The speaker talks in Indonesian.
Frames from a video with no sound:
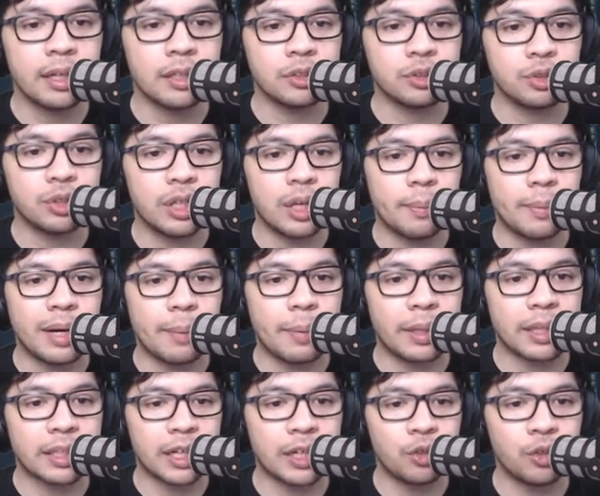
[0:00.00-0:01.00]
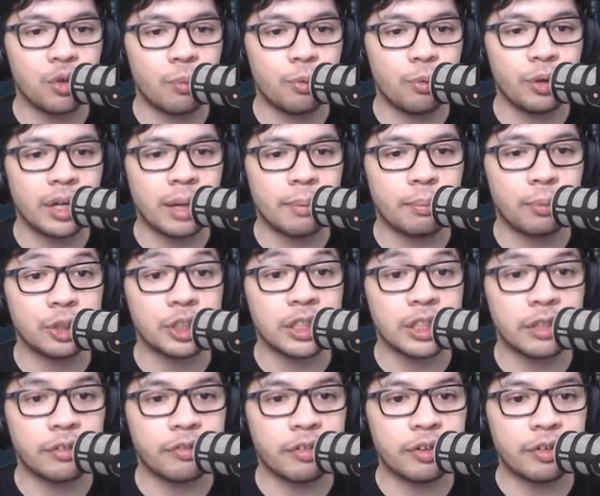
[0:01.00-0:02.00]
sudah mendapatkan 26
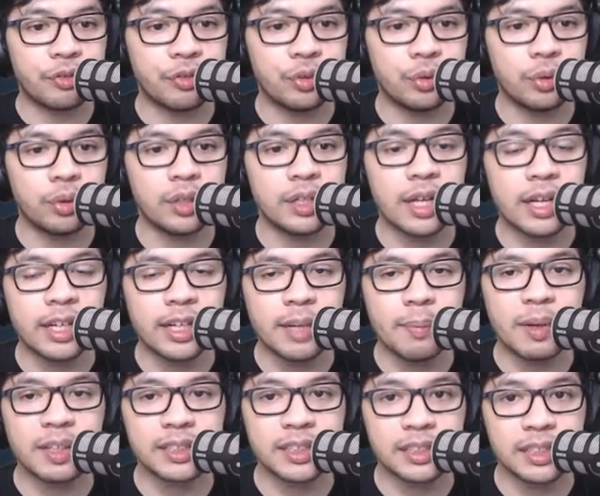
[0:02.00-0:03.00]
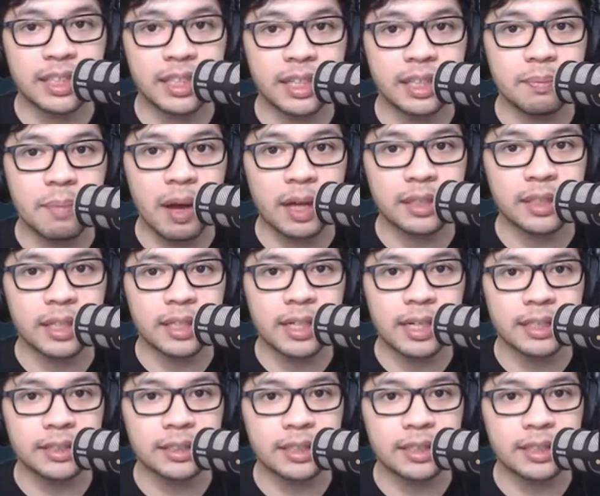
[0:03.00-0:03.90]
positive review dan ini masih sedikit banget ya guys.